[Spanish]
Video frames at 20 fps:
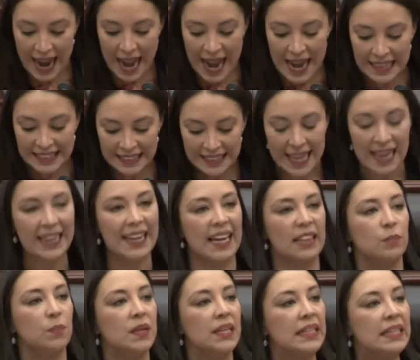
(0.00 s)
esta que
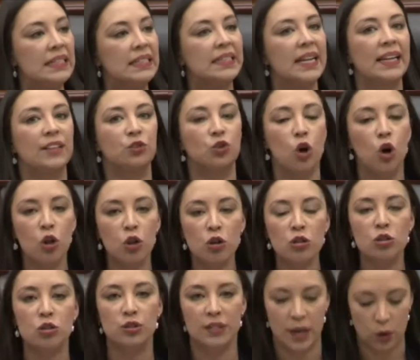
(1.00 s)
administra
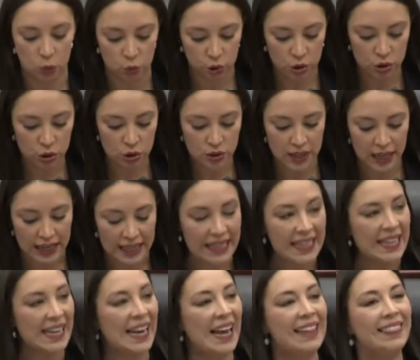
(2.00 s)
todos los recursos del
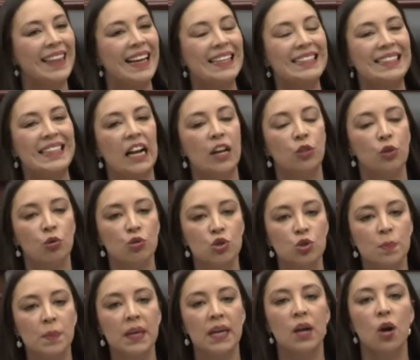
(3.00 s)
INE desde el
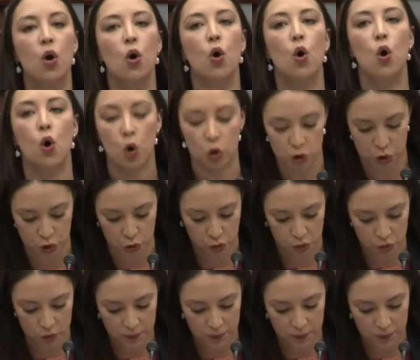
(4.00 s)
2008,